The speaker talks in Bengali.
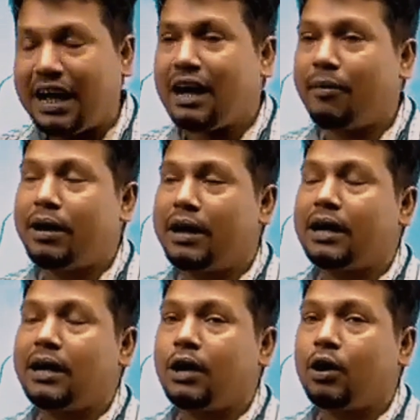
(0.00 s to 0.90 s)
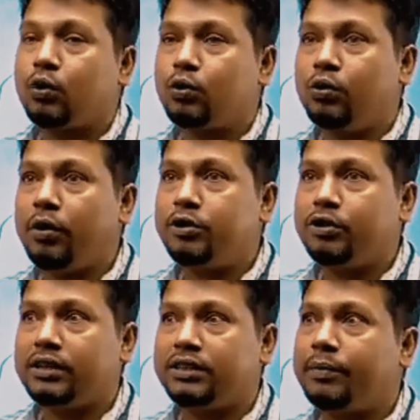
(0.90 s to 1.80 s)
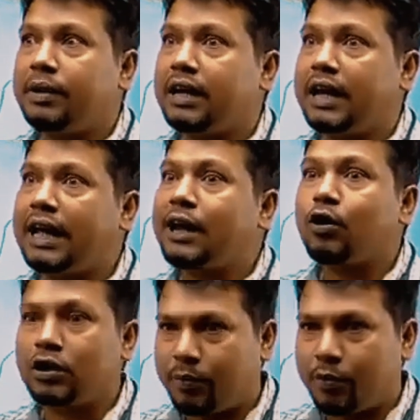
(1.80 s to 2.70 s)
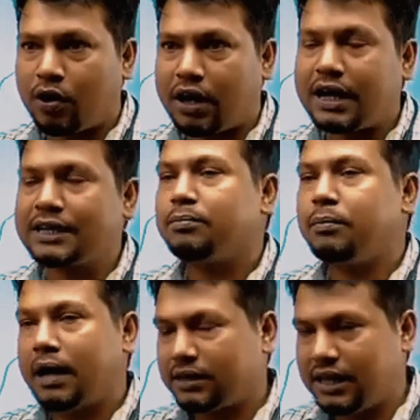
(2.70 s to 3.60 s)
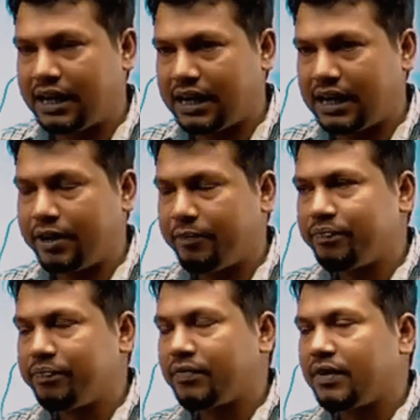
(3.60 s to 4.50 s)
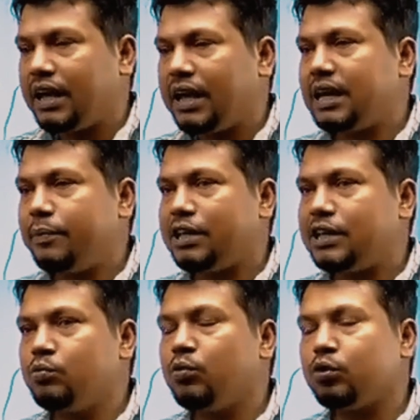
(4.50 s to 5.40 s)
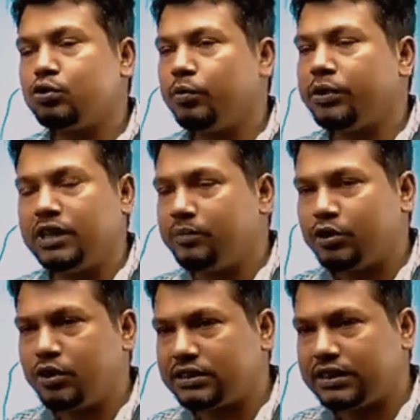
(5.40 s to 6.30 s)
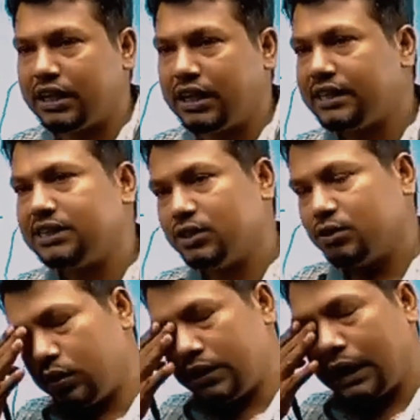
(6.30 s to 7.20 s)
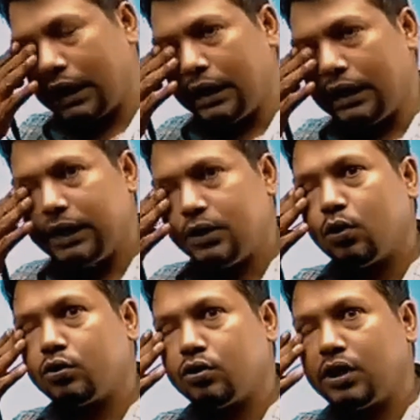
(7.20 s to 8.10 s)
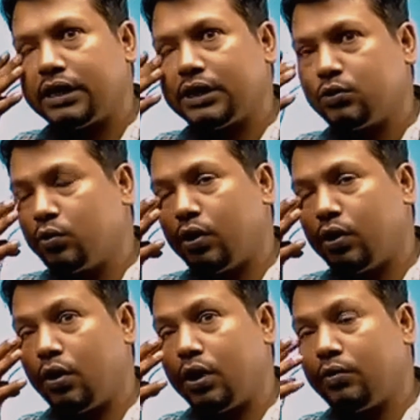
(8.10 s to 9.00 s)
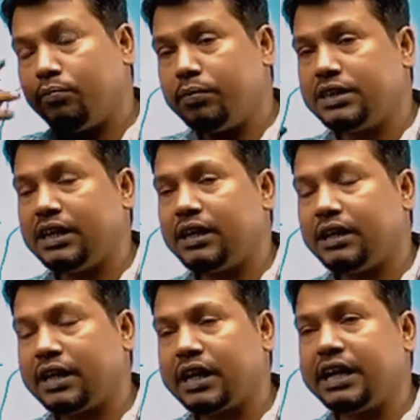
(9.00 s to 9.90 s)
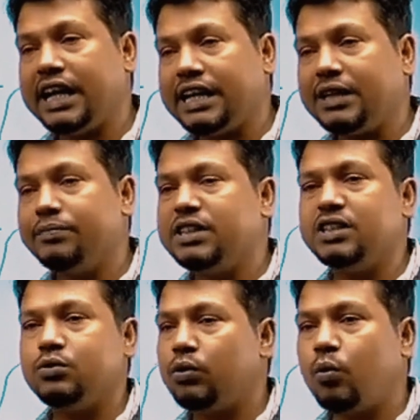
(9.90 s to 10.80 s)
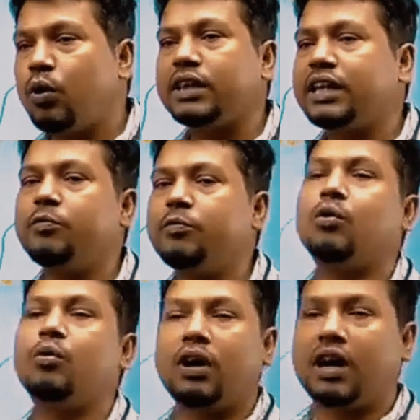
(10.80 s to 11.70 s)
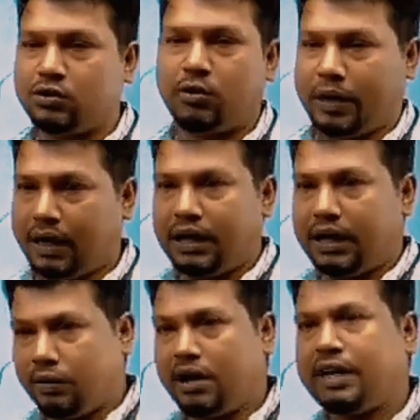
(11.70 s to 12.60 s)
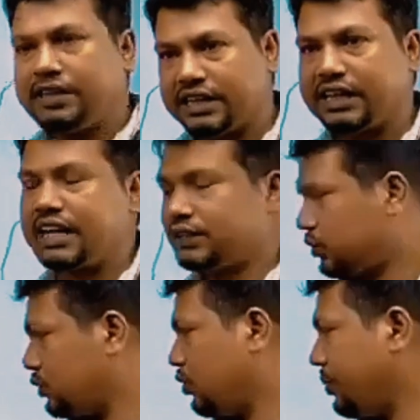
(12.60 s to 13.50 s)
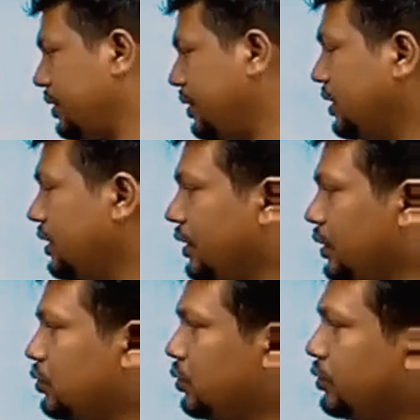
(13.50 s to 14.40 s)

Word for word: আবার কতগুলো বিষয় আছে বাংলায় এক কথায় প্রকাশ বাগধারা এই টাইপের কিছু মুখস্থ ভিত্তিক বিষয় আছে না এই জিনিসগুলো দেখা কিন্তু রচনা থেকে শুরু করে অনেক বেশি ক্রিয়েটিভ জিনিসগুলো ওখান থেকে পড়ে কোনো কাজ হবে না এগুলো নিজে থেকে কাজ করতে হবে তো